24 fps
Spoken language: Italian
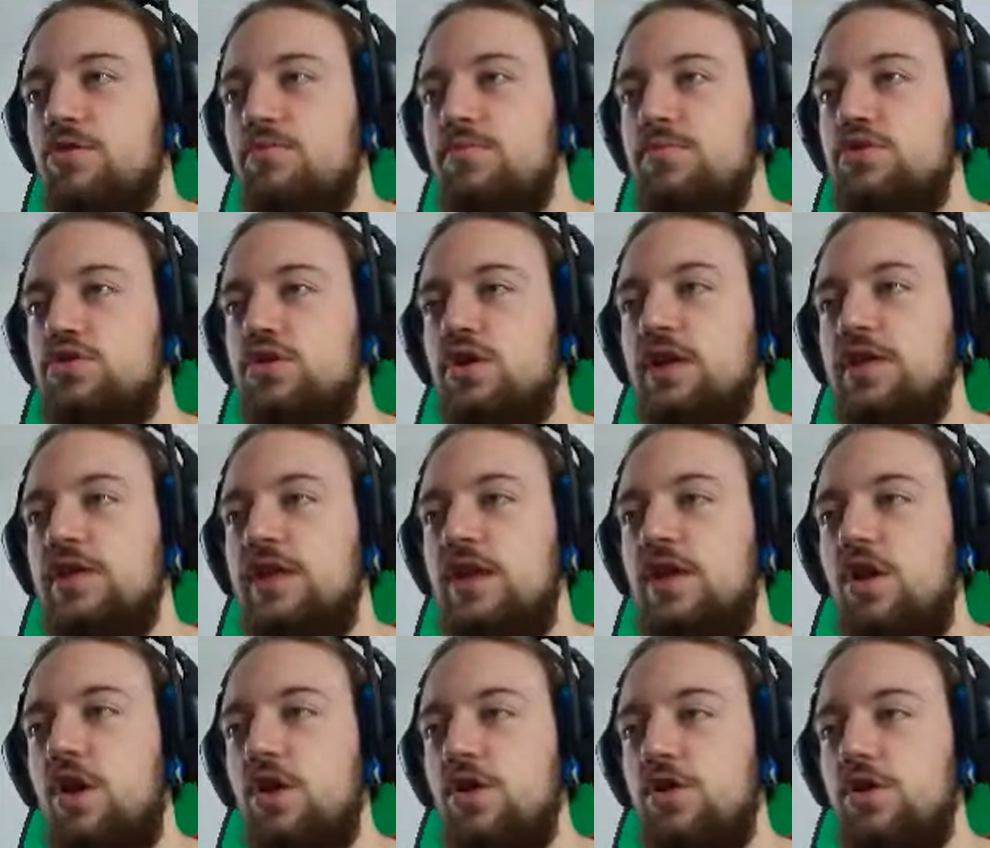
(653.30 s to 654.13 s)
combustione
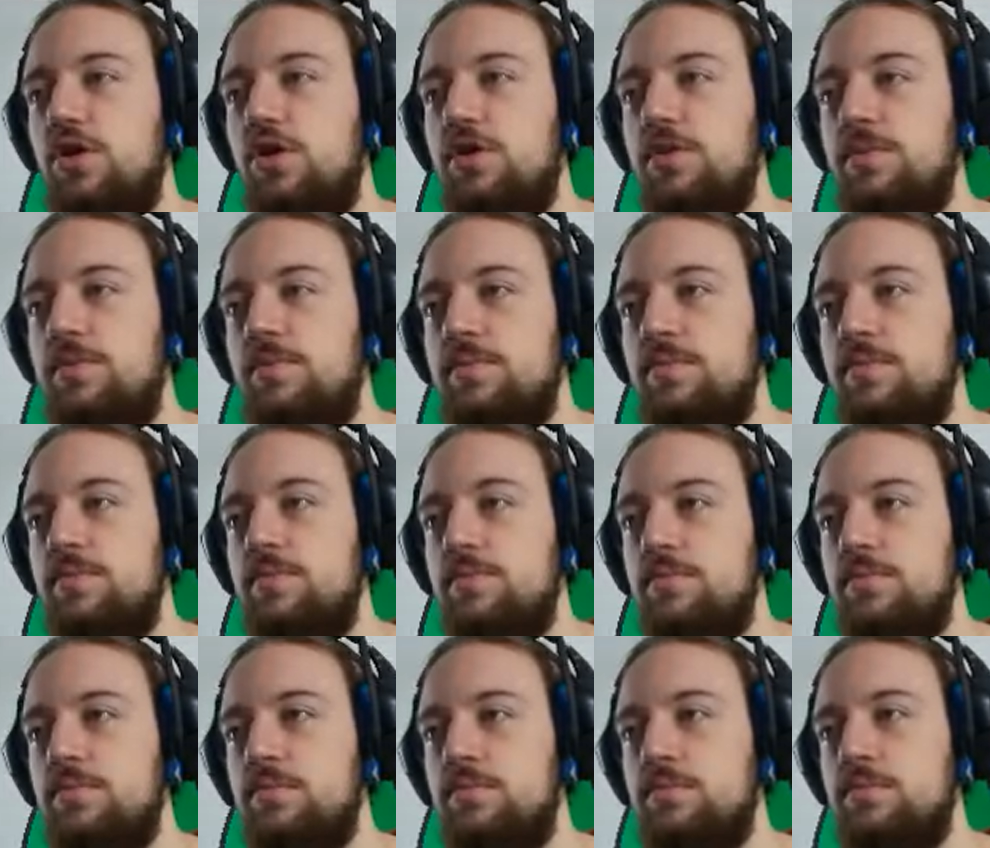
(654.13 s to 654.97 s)
dell'olio
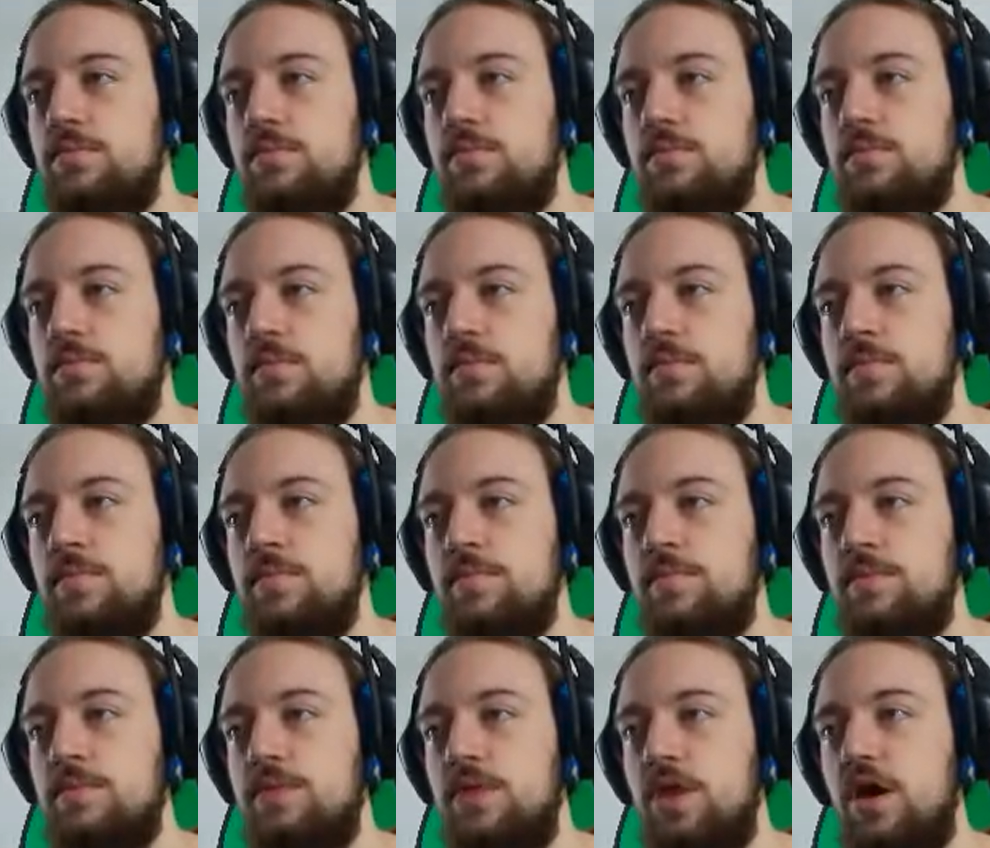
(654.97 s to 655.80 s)

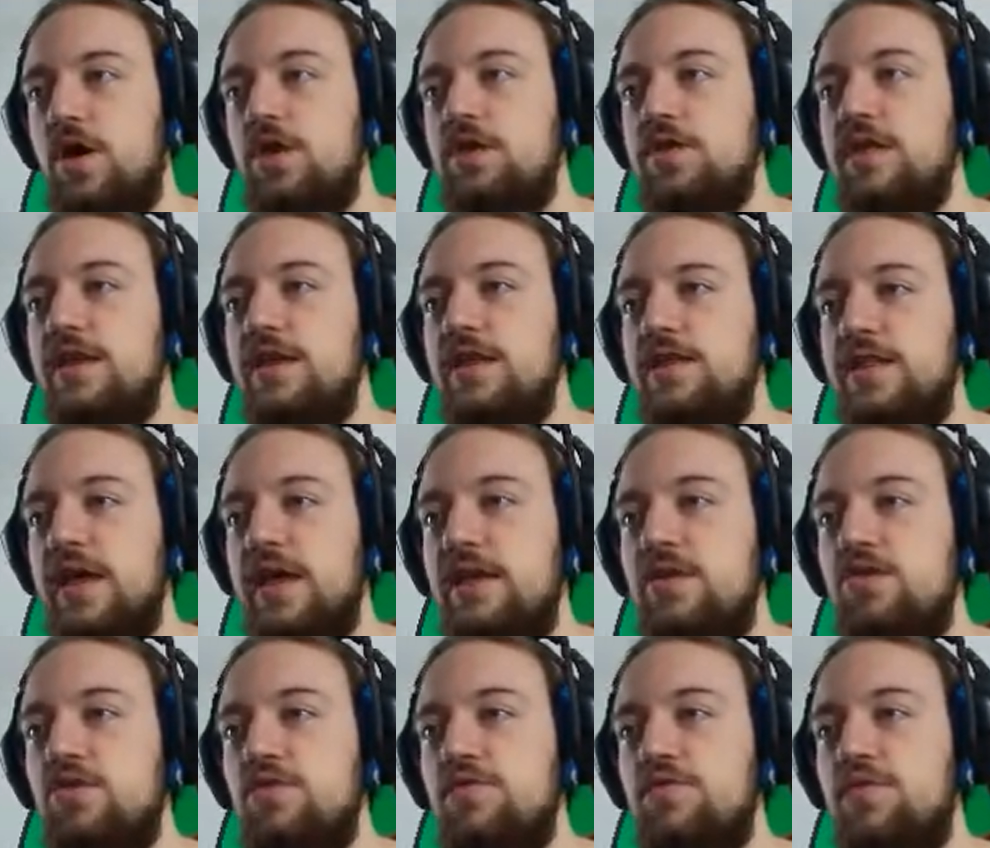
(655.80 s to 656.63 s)
The order
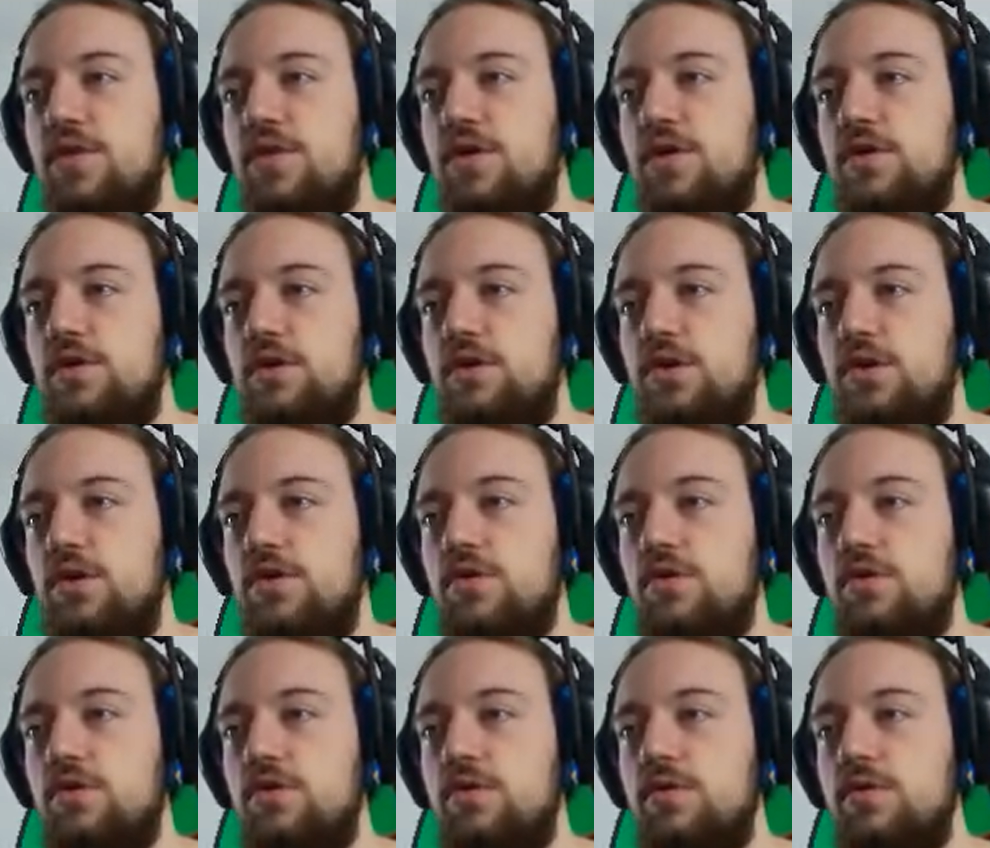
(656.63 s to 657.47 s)
thank you for
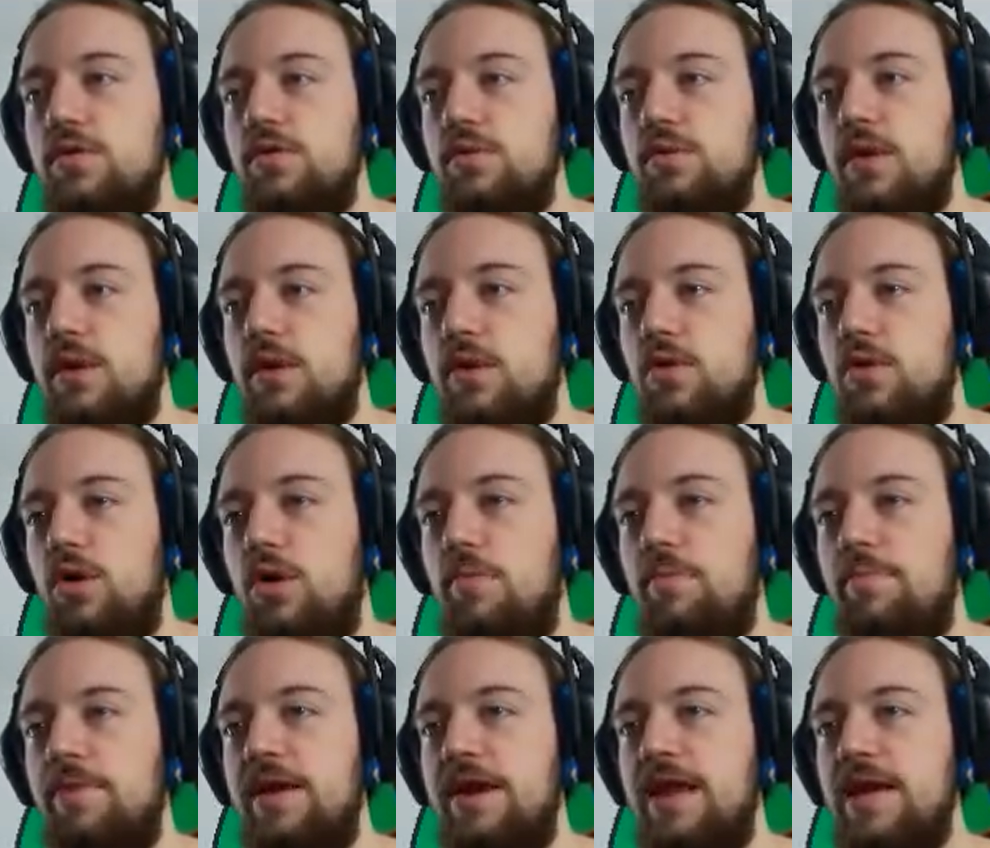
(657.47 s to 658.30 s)
your co
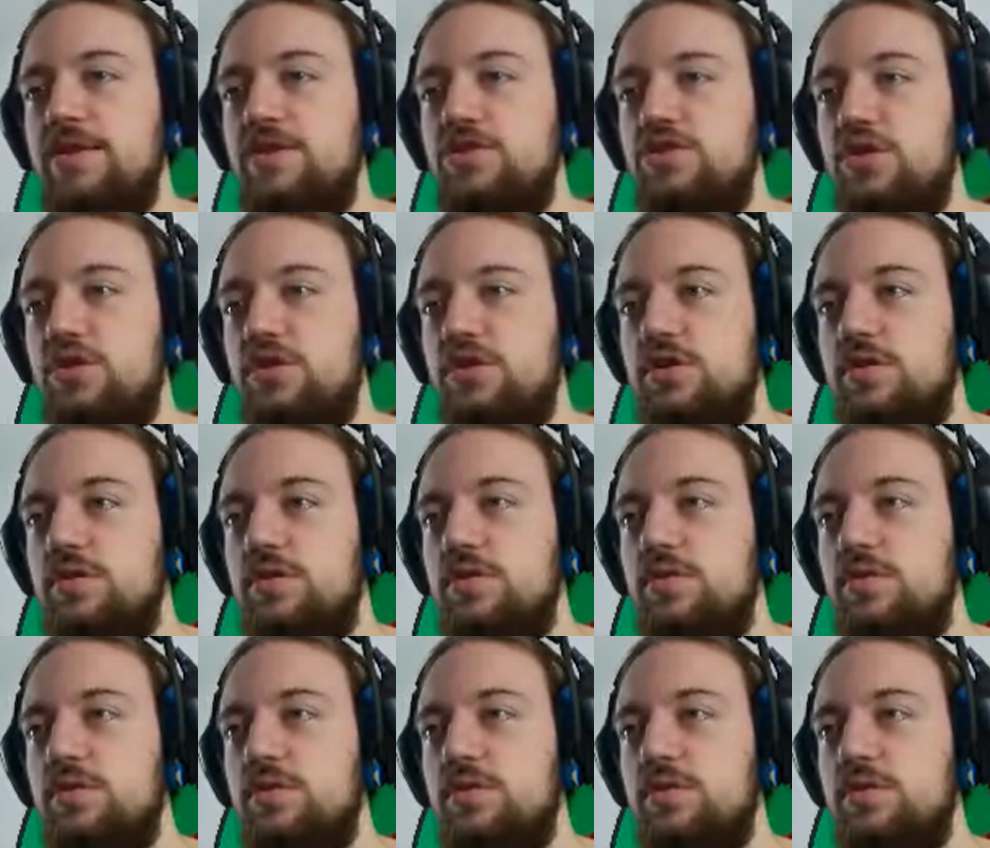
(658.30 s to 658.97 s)
cooperation.